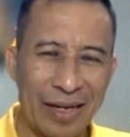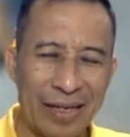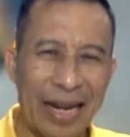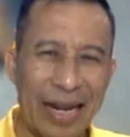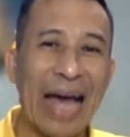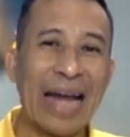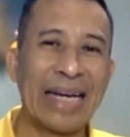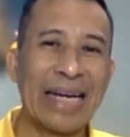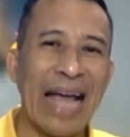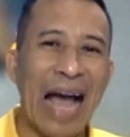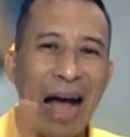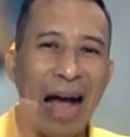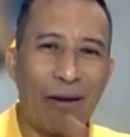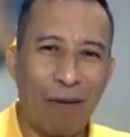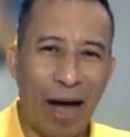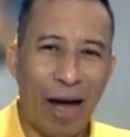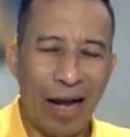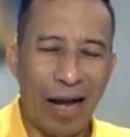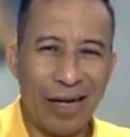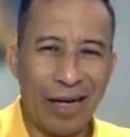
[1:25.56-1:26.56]
dari
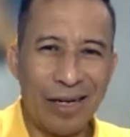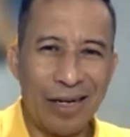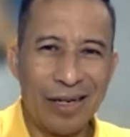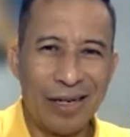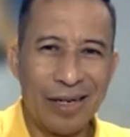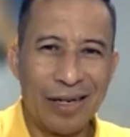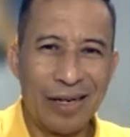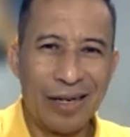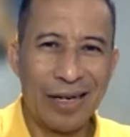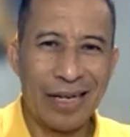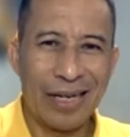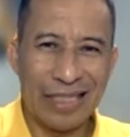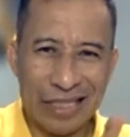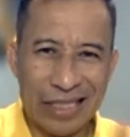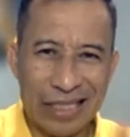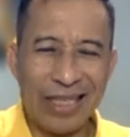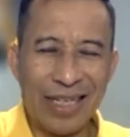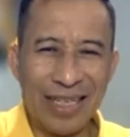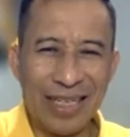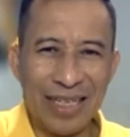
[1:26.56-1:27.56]
awal
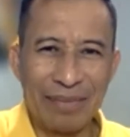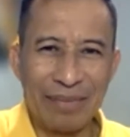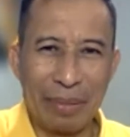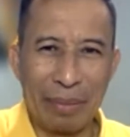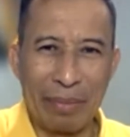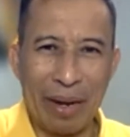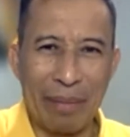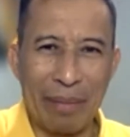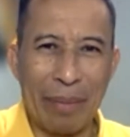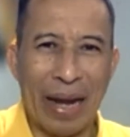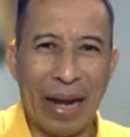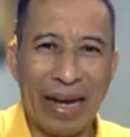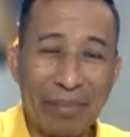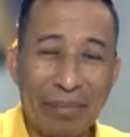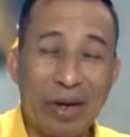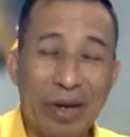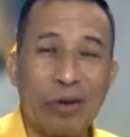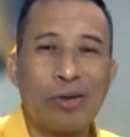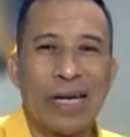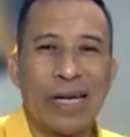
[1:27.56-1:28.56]
kecil memang pandai
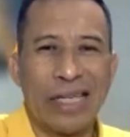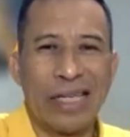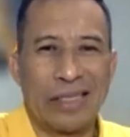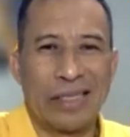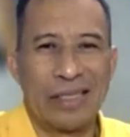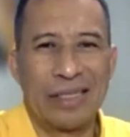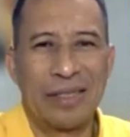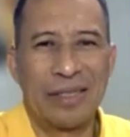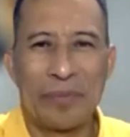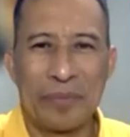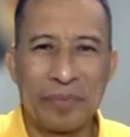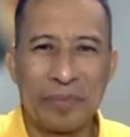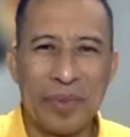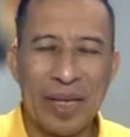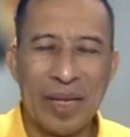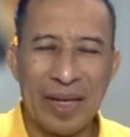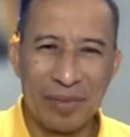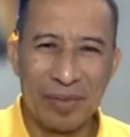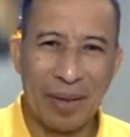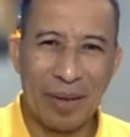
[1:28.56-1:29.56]
melukis.
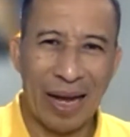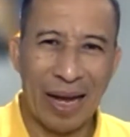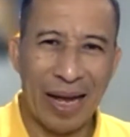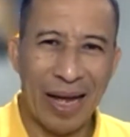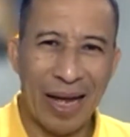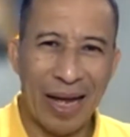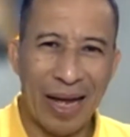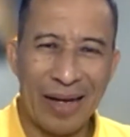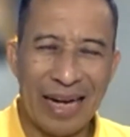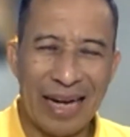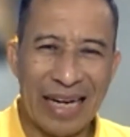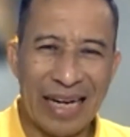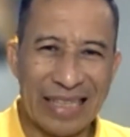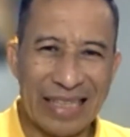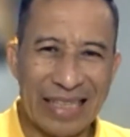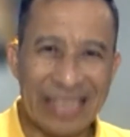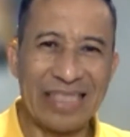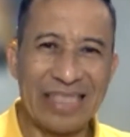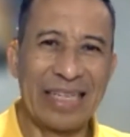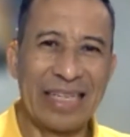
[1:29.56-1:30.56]
Maka dari
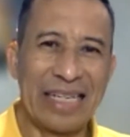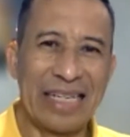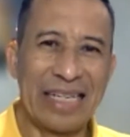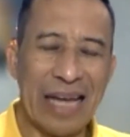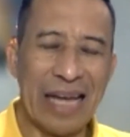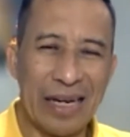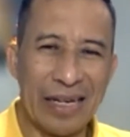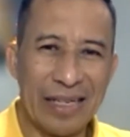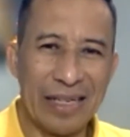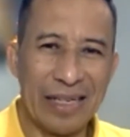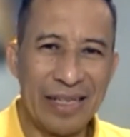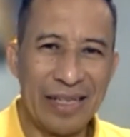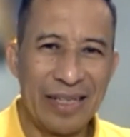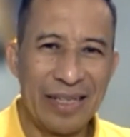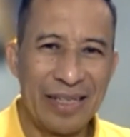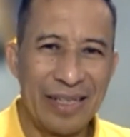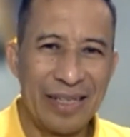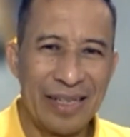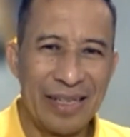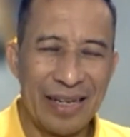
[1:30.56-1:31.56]
tes sidik jari,
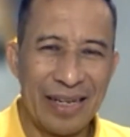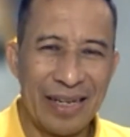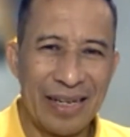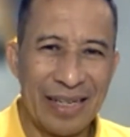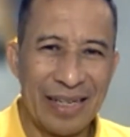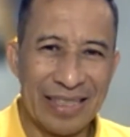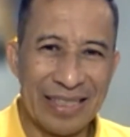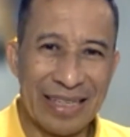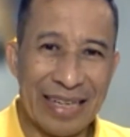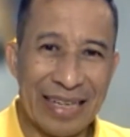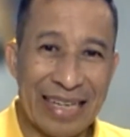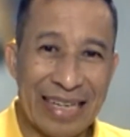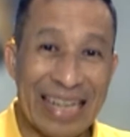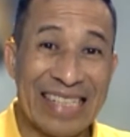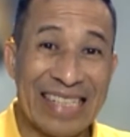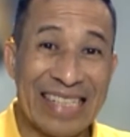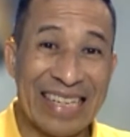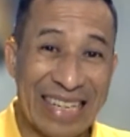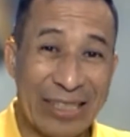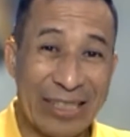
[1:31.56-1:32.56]
kecerdasan
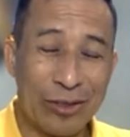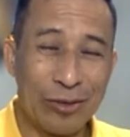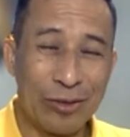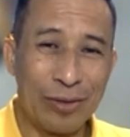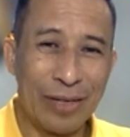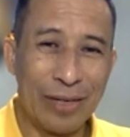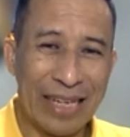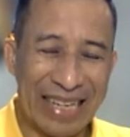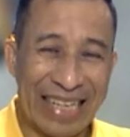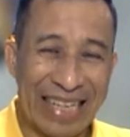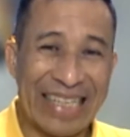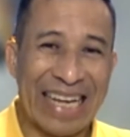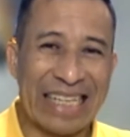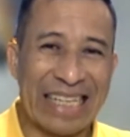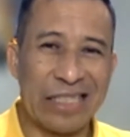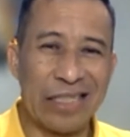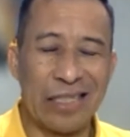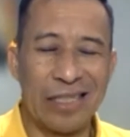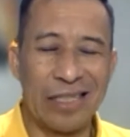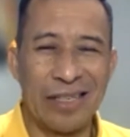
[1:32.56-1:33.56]
seni itu
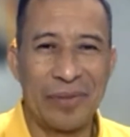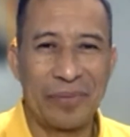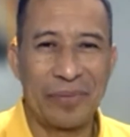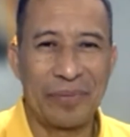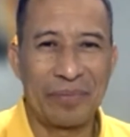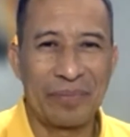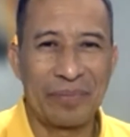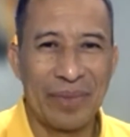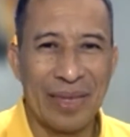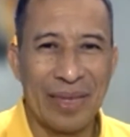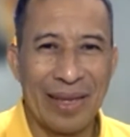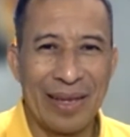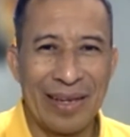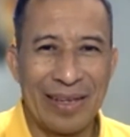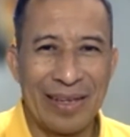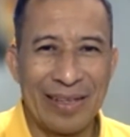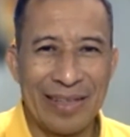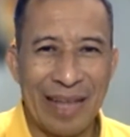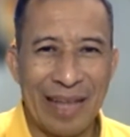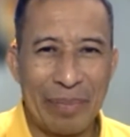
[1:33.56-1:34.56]
kedeteksi.
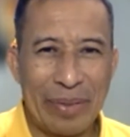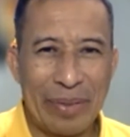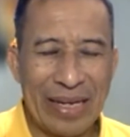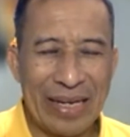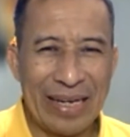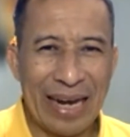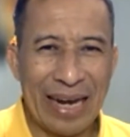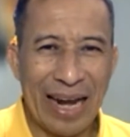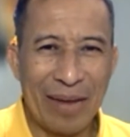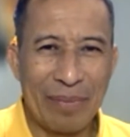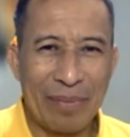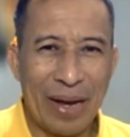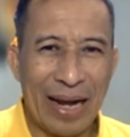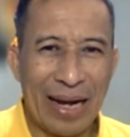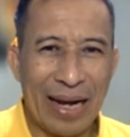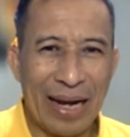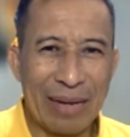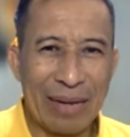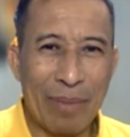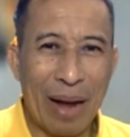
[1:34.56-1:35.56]
Tapi dalam
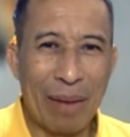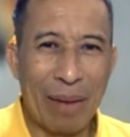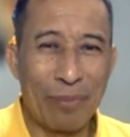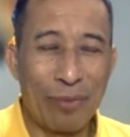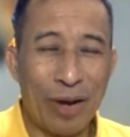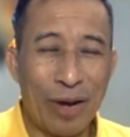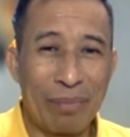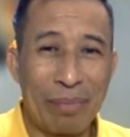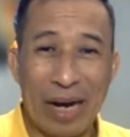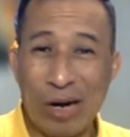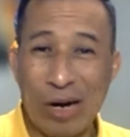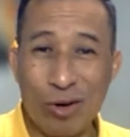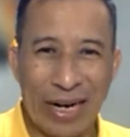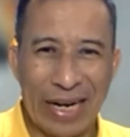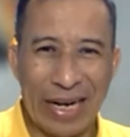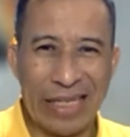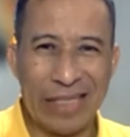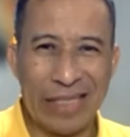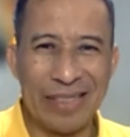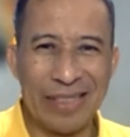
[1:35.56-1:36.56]
hal kemampuan
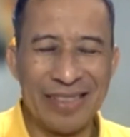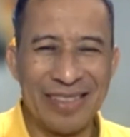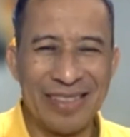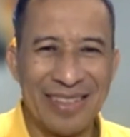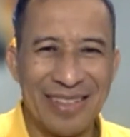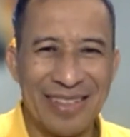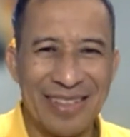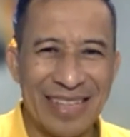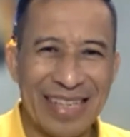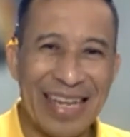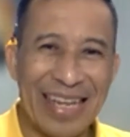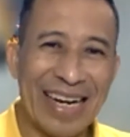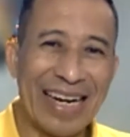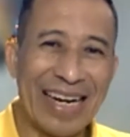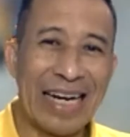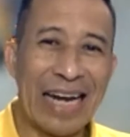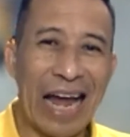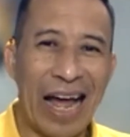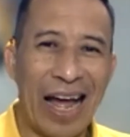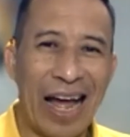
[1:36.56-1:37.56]
menulis, saya
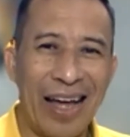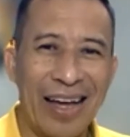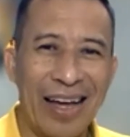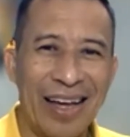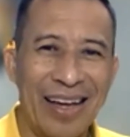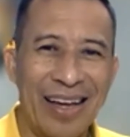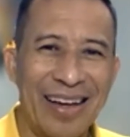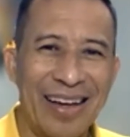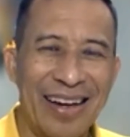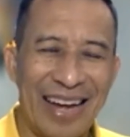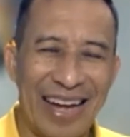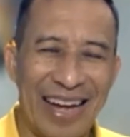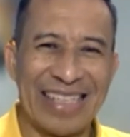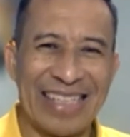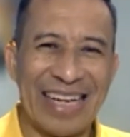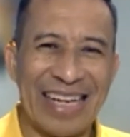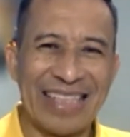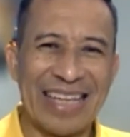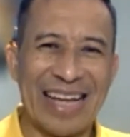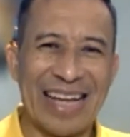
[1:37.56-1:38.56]
rendah. Lah
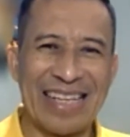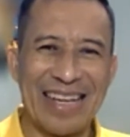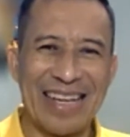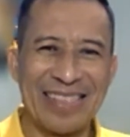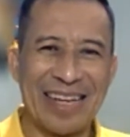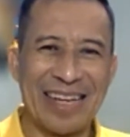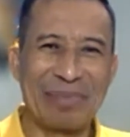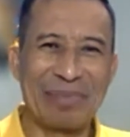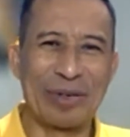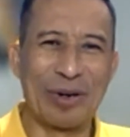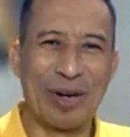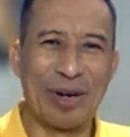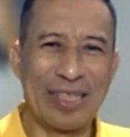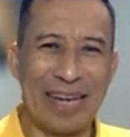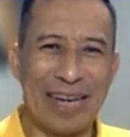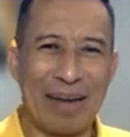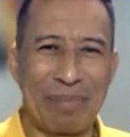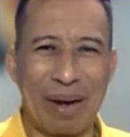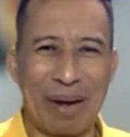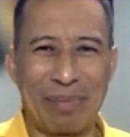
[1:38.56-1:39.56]
kenyataannya saya penulis
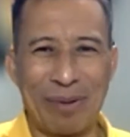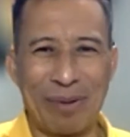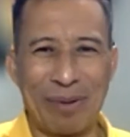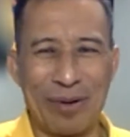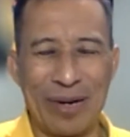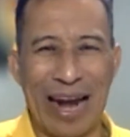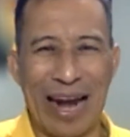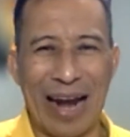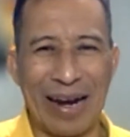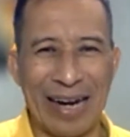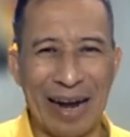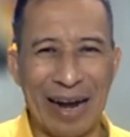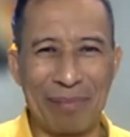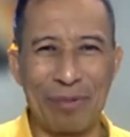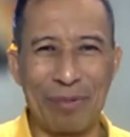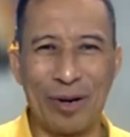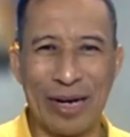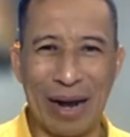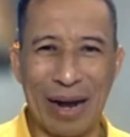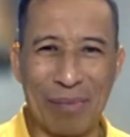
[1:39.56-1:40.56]
80,
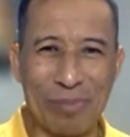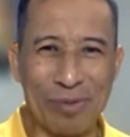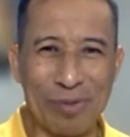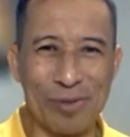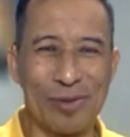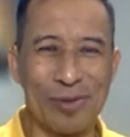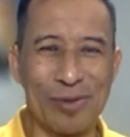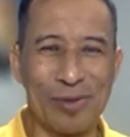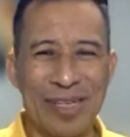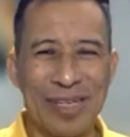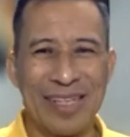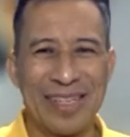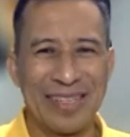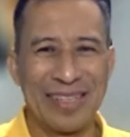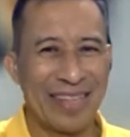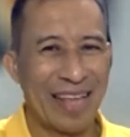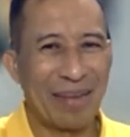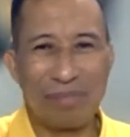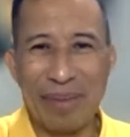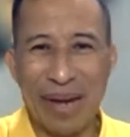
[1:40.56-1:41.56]
66 buku
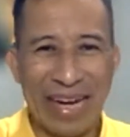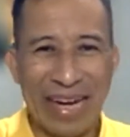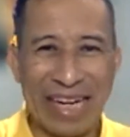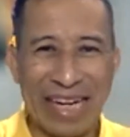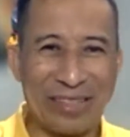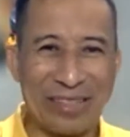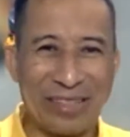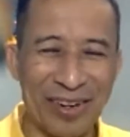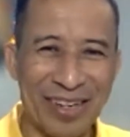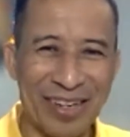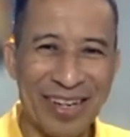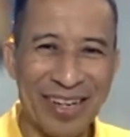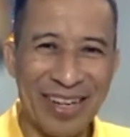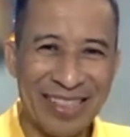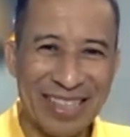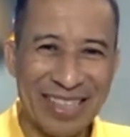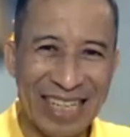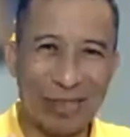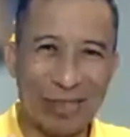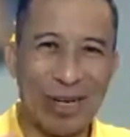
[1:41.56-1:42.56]
tanpa editor,
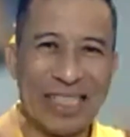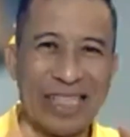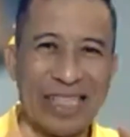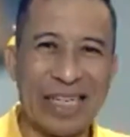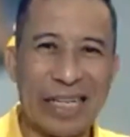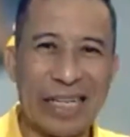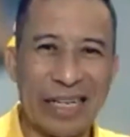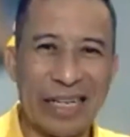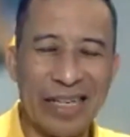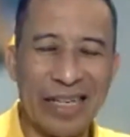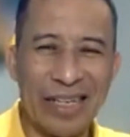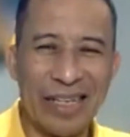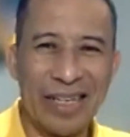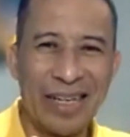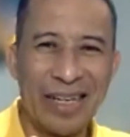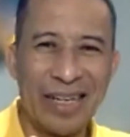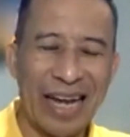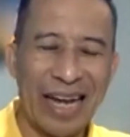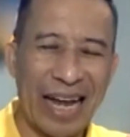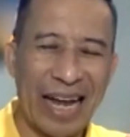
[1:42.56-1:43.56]
saya tulis sendiri.
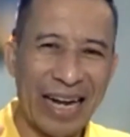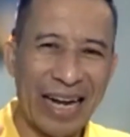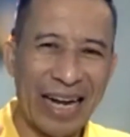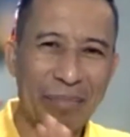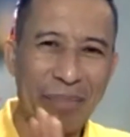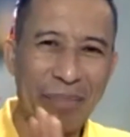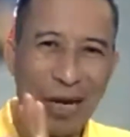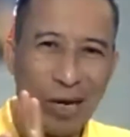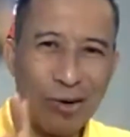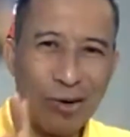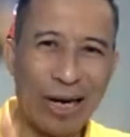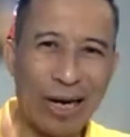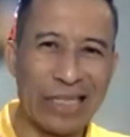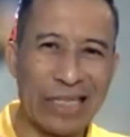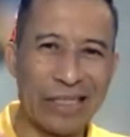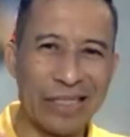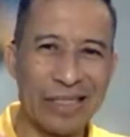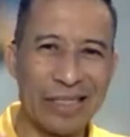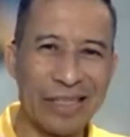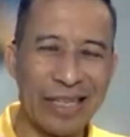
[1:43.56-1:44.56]
Karena
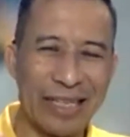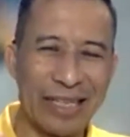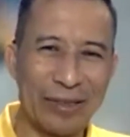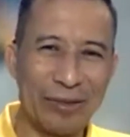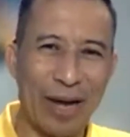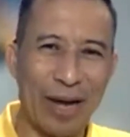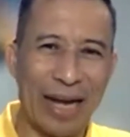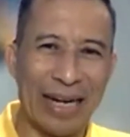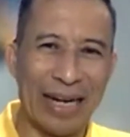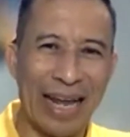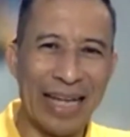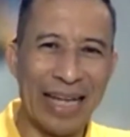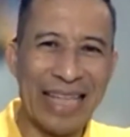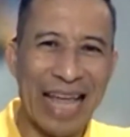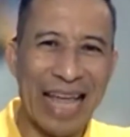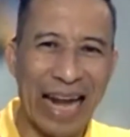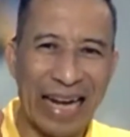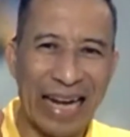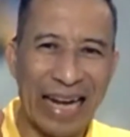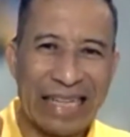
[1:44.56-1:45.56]
menulis itu adalah
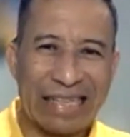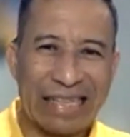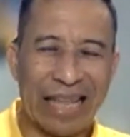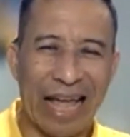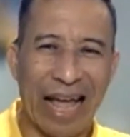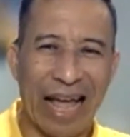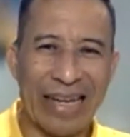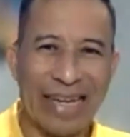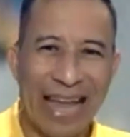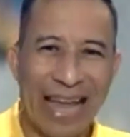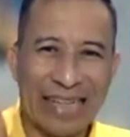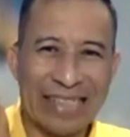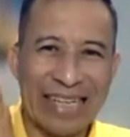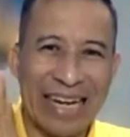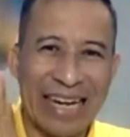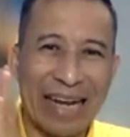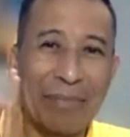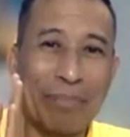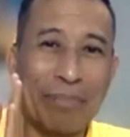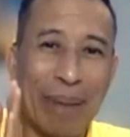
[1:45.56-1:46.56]
talenta yang
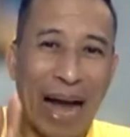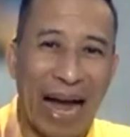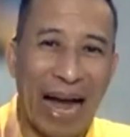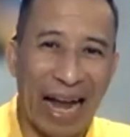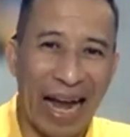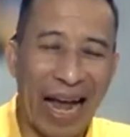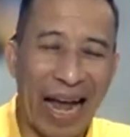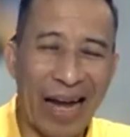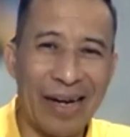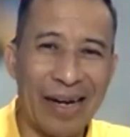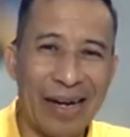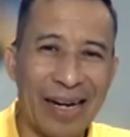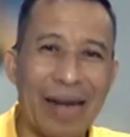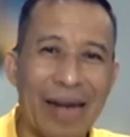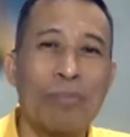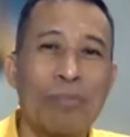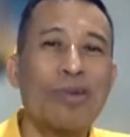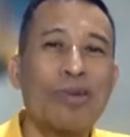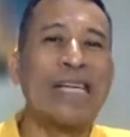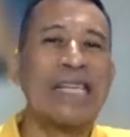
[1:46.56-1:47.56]
saya kembangkan
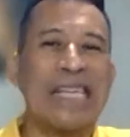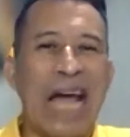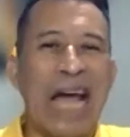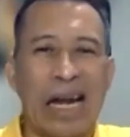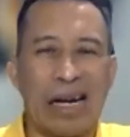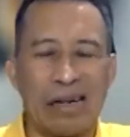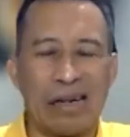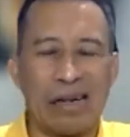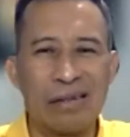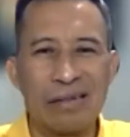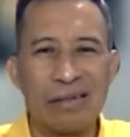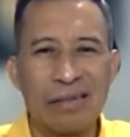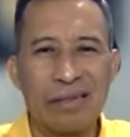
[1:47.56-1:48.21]
kemudian.